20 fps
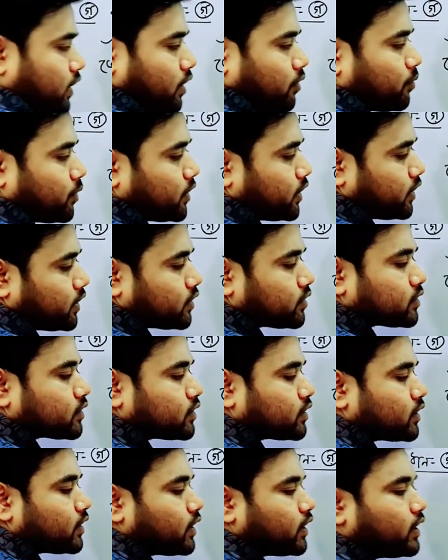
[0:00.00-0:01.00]
হয় নাই আবার এটার
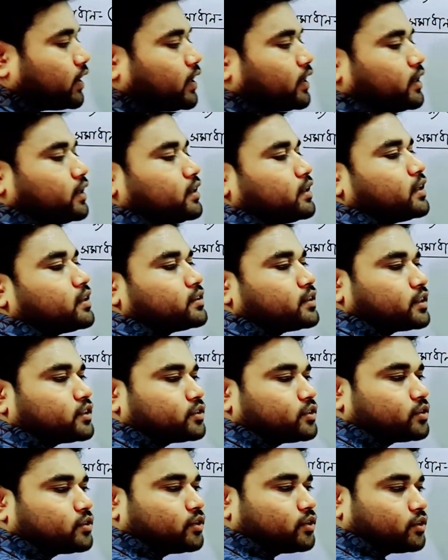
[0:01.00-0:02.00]
সাথে এর
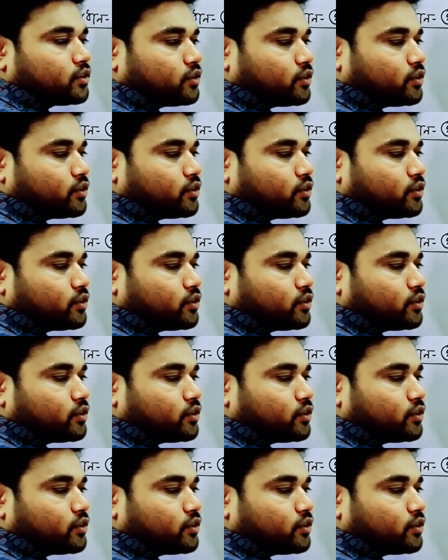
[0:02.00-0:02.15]
ইন্টারসেকশন